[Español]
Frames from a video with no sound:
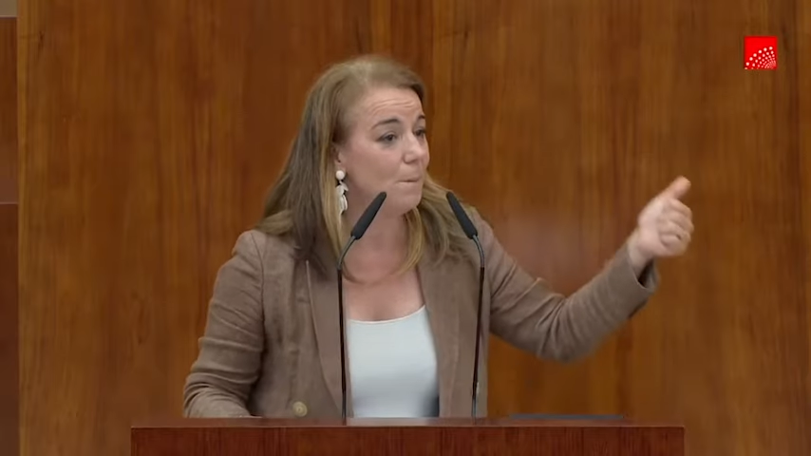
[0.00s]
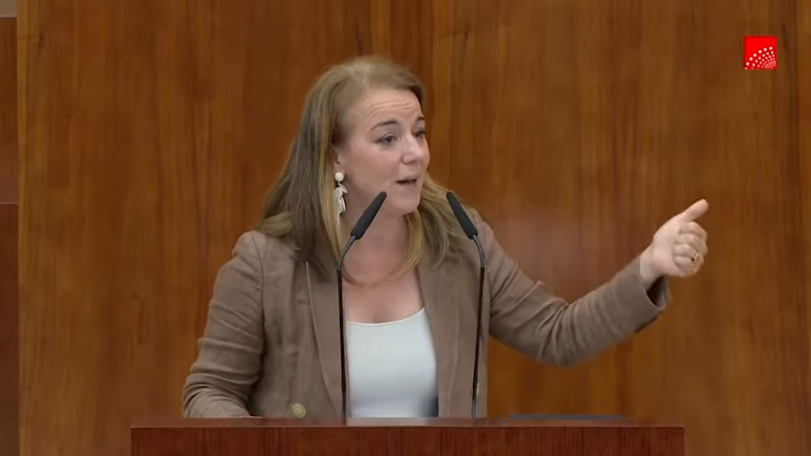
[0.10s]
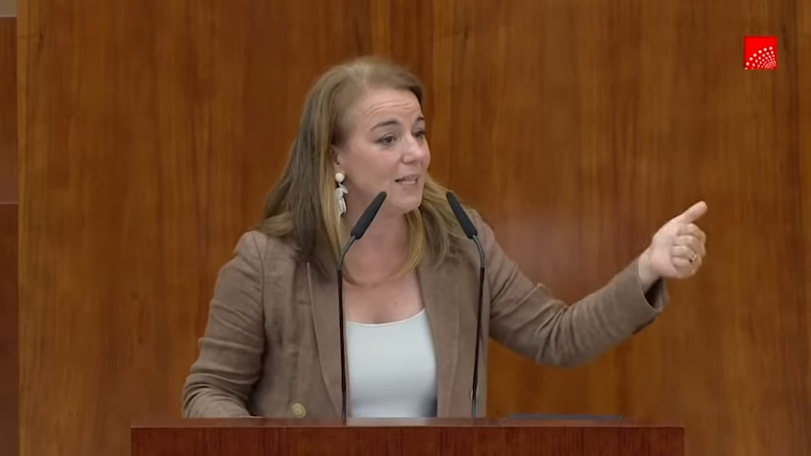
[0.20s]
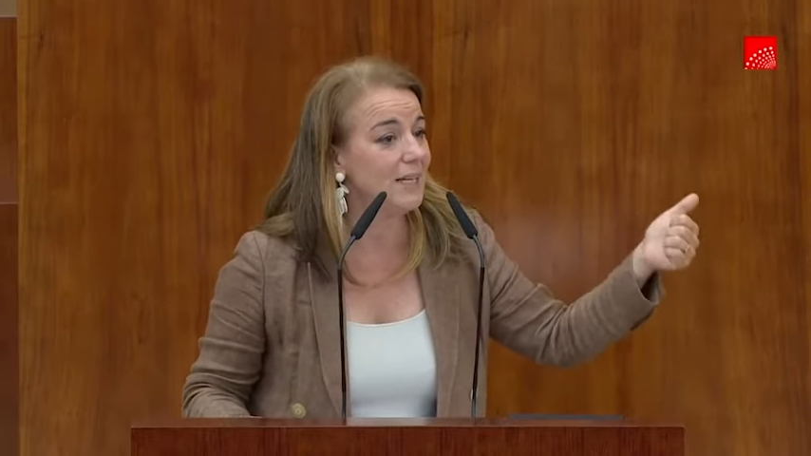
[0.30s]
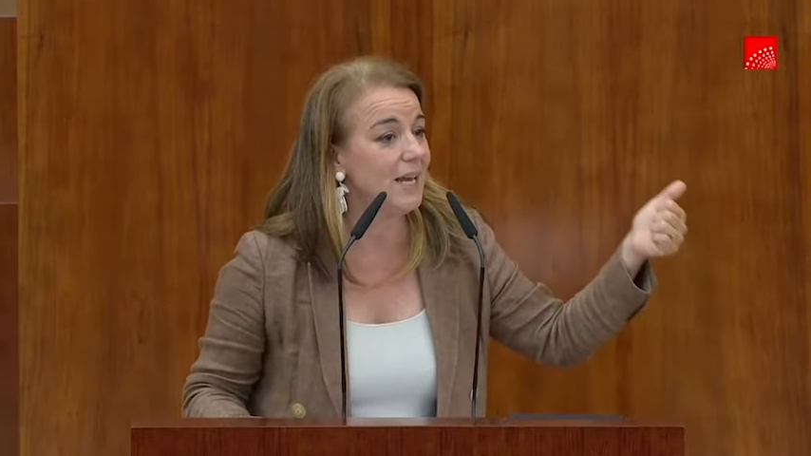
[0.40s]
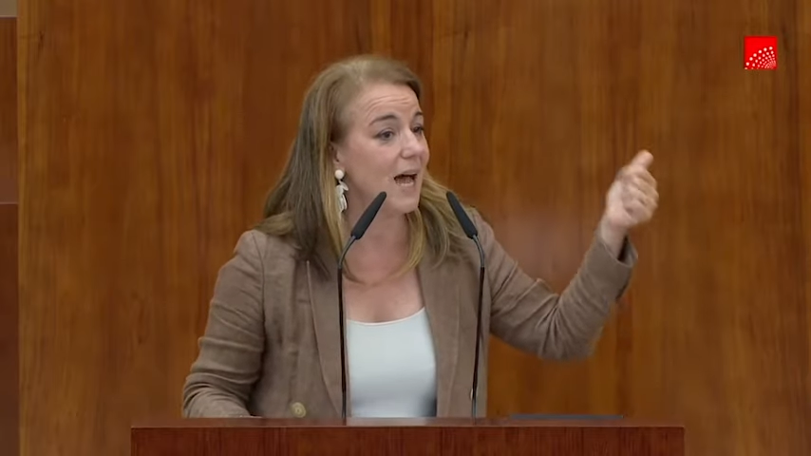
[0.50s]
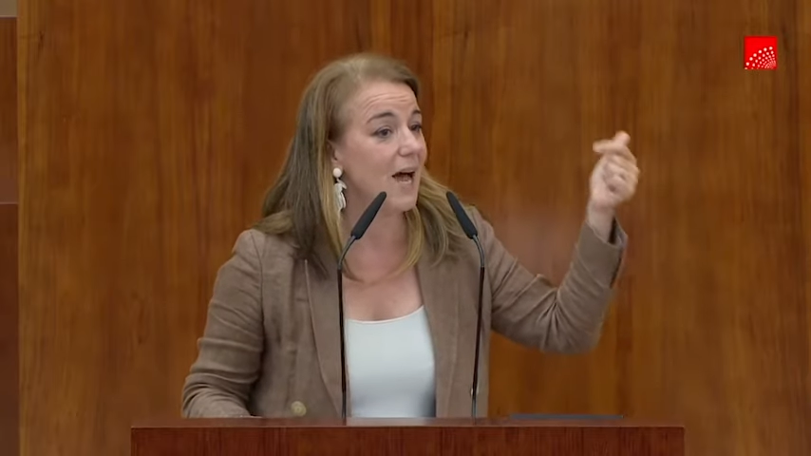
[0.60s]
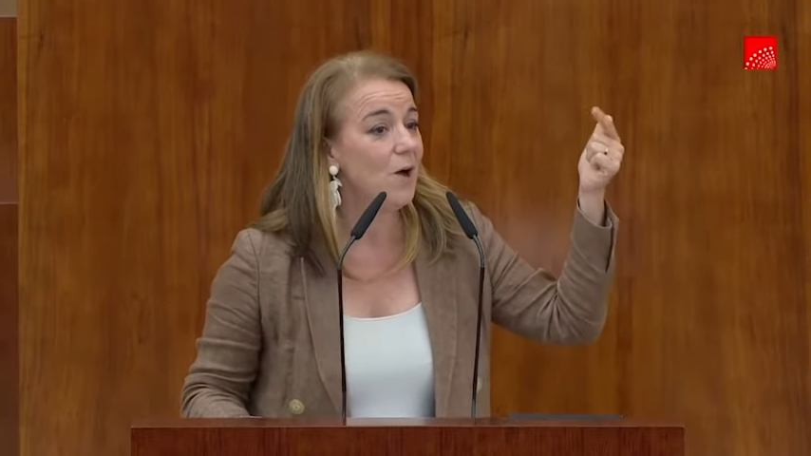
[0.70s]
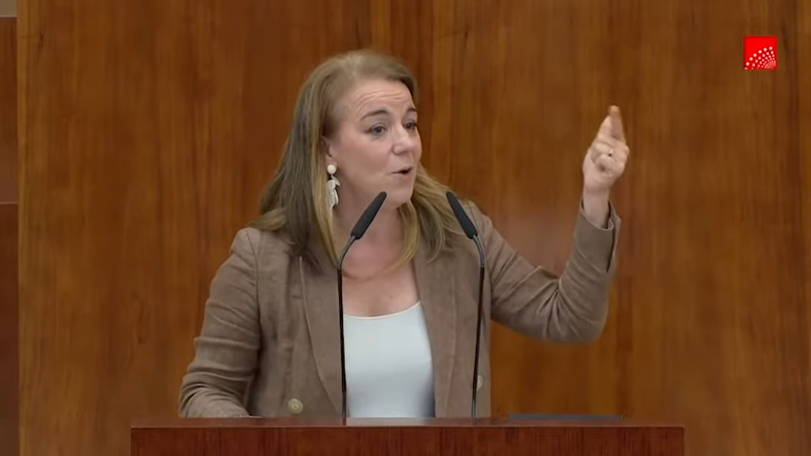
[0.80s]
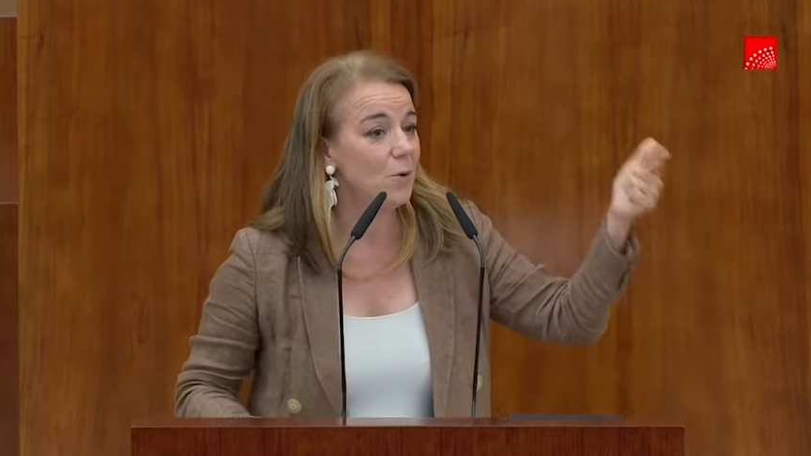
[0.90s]
Patria,
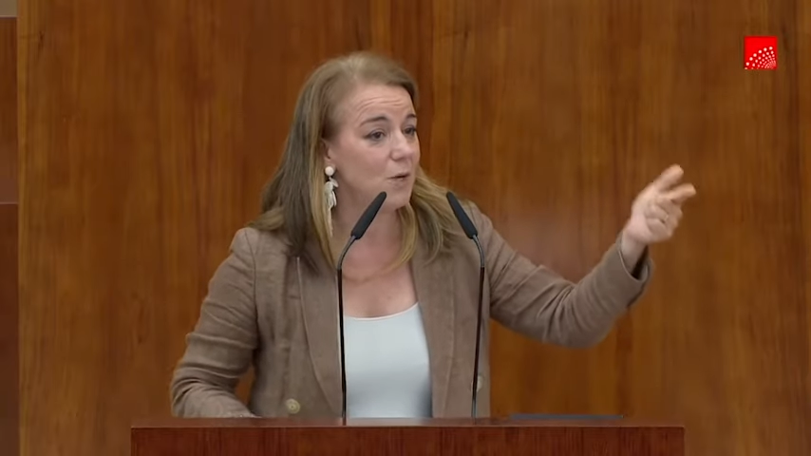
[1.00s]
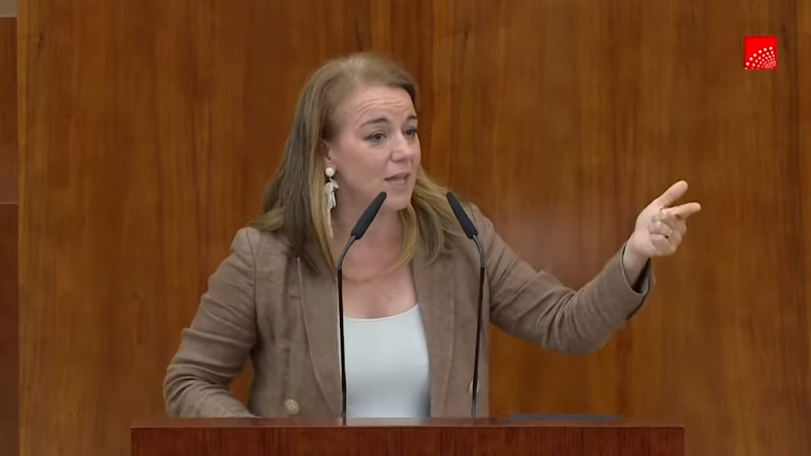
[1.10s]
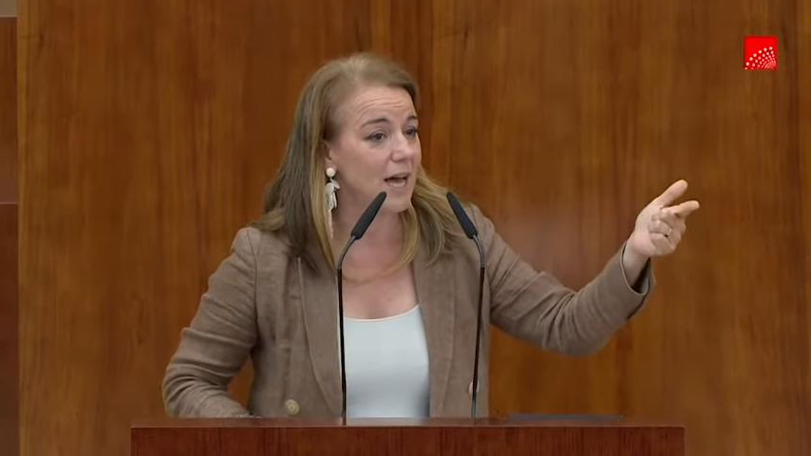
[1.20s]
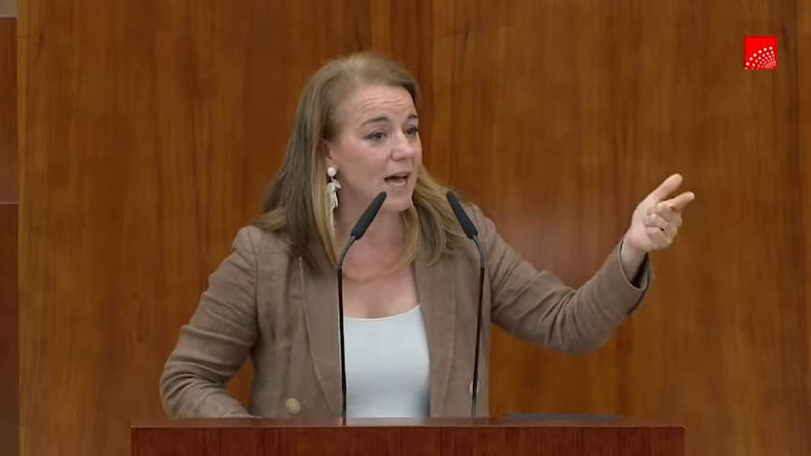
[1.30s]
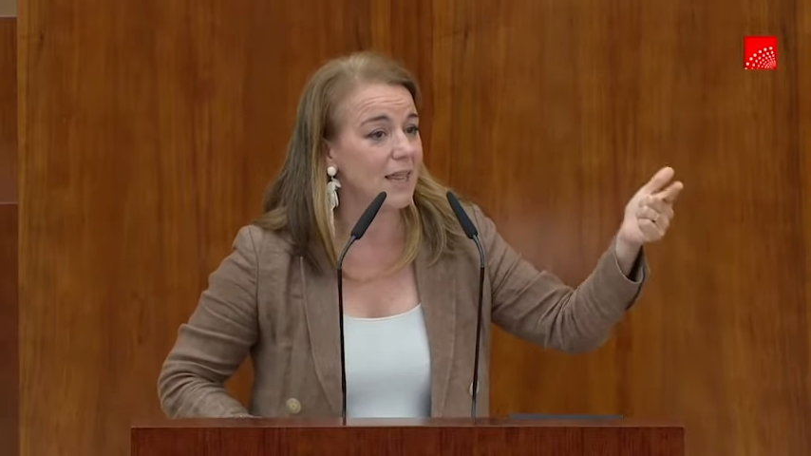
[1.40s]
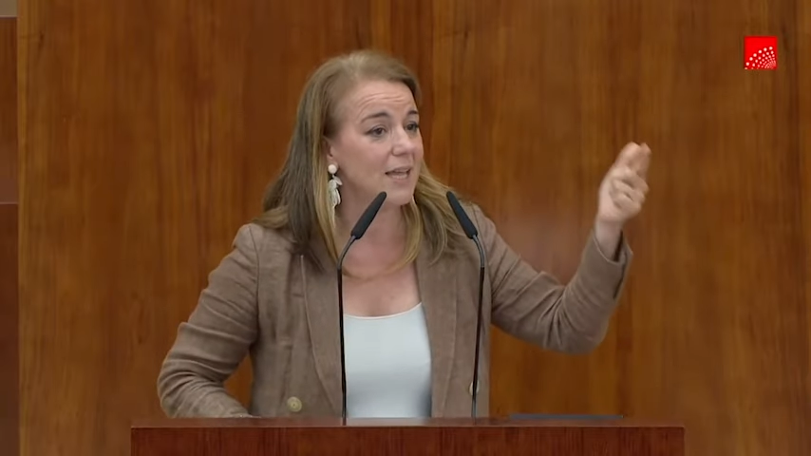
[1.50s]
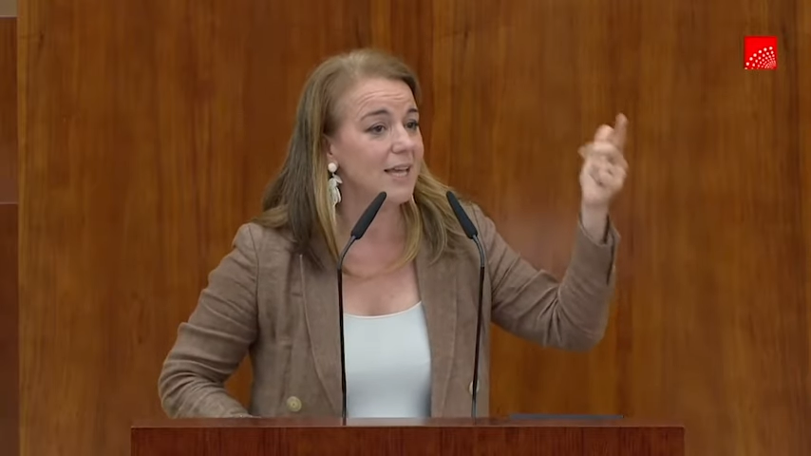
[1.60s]
unidad